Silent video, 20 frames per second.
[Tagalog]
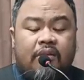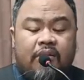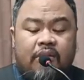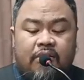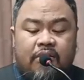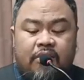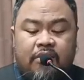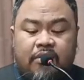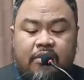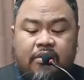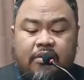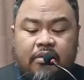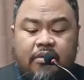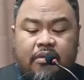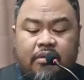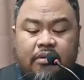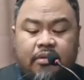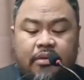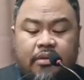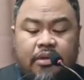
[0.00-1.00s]

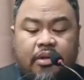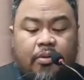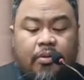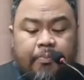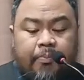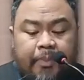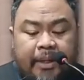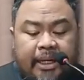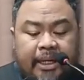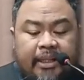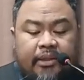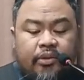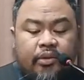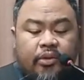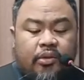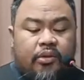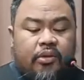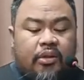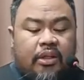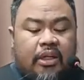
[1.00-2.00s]
Nakompleto ang kanyang
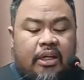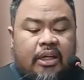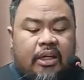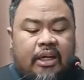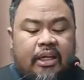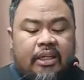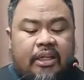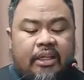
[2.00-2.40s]
gawa.